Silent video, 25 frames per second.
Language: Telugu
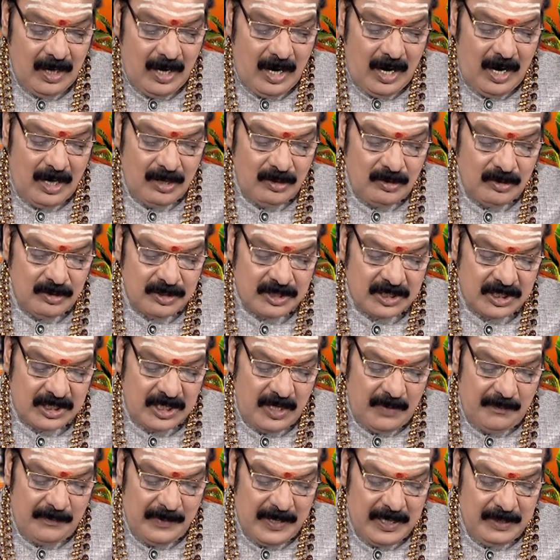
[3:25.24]

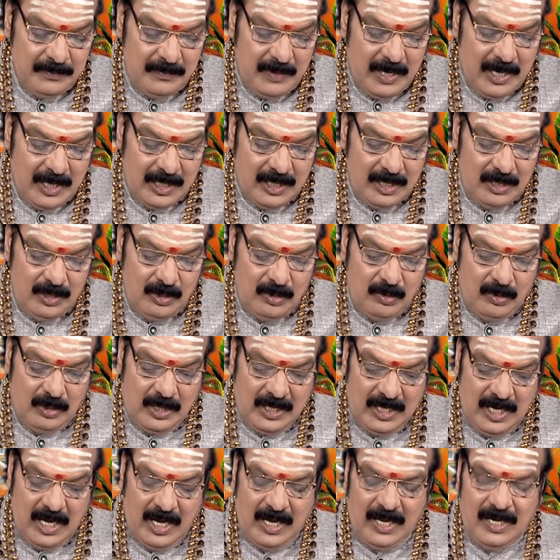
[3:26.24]
అంగుష్ట పరిమాణంలో
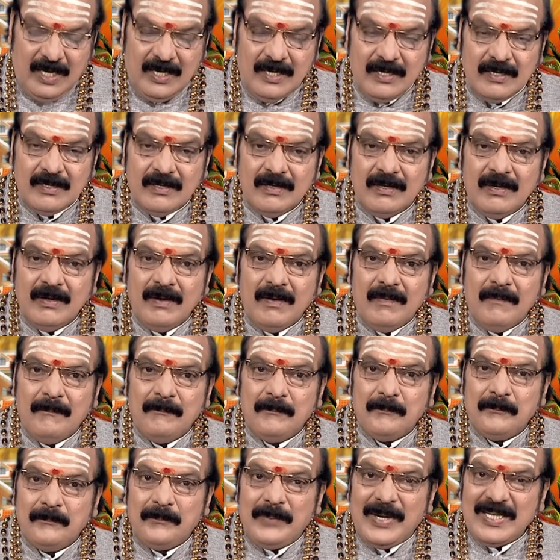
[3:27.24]
గల
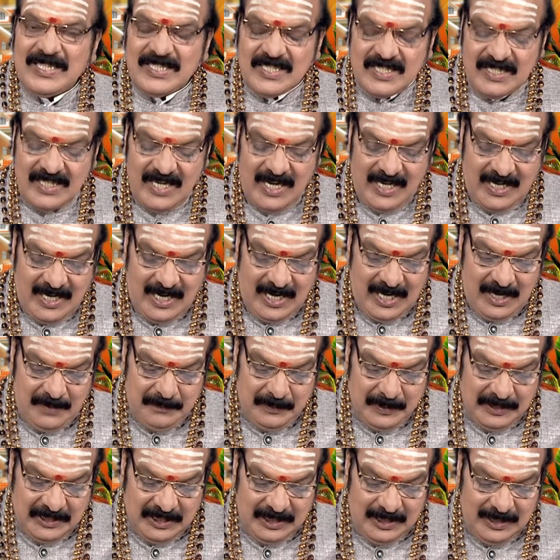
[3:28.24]
పచ్చ
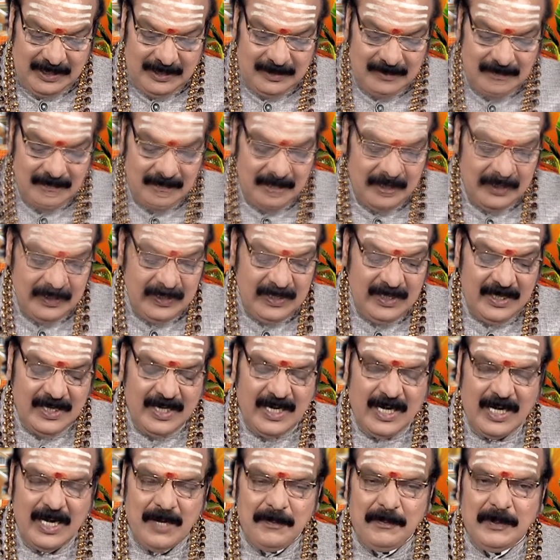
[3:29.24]
గణపతి ఈ
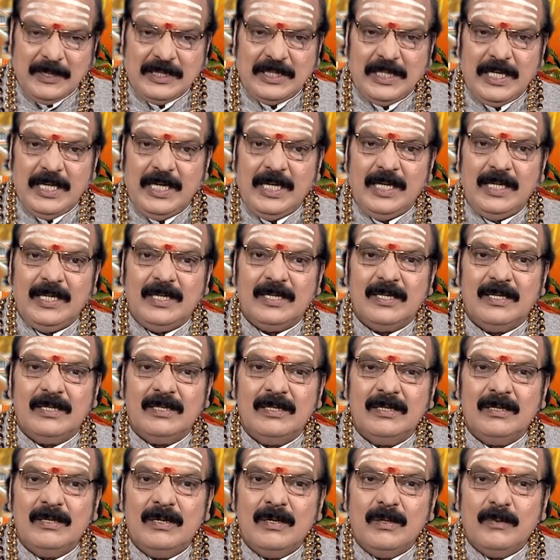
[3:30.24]
గణపతిని
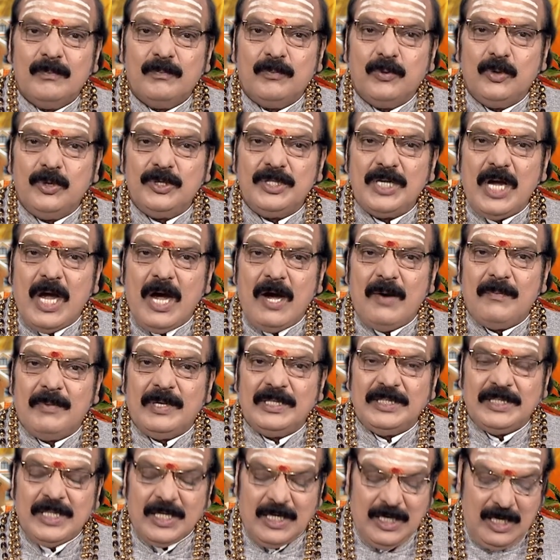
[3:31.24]
పూజా
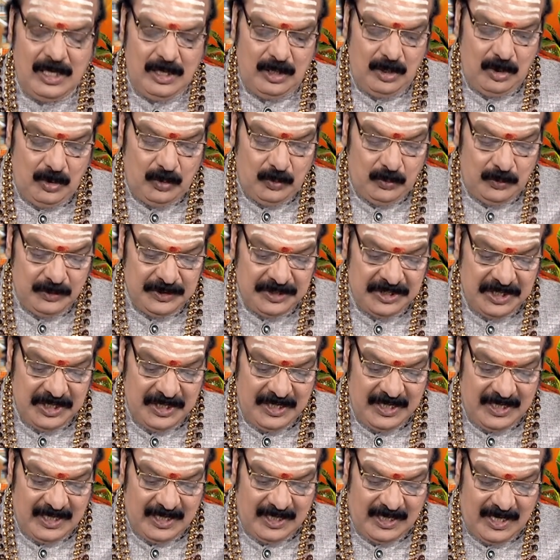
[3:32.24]
మందిరంలో ఉంచి
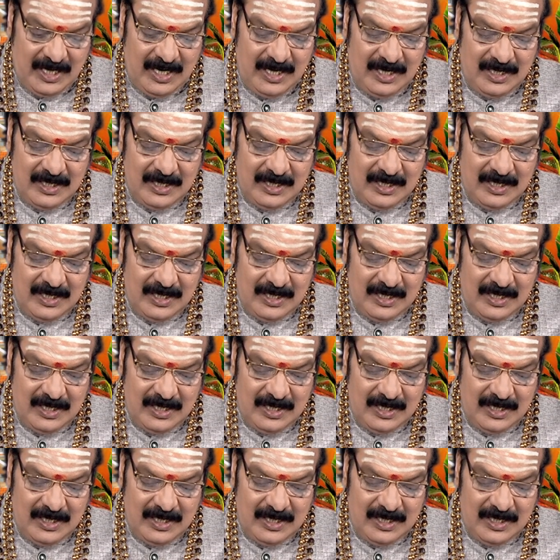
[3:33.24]
గనక